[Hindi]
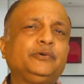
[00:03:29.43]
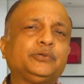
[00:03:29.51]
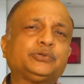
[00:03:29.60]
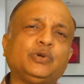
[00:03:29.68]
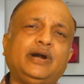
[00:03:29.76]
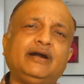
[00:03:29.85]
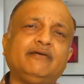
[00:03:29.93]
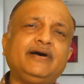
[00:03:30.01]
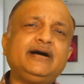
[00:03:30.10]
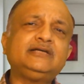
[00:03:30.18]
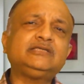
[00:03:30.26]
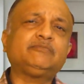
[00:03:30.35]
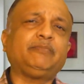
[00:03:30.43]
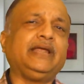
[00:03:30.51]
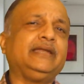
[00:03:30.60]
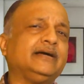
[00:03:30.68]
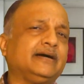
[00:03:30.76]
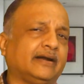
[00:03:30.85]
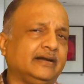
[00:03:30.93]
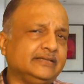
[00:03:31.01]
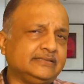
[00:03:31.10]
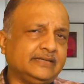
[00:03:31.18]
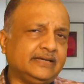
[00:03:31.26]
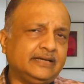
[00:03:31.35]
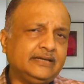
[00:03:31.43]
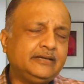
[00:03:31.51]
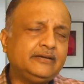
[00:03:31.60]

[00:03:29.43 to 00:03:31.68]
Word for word: उसको एडवांस प्लानिंग कर लीजिए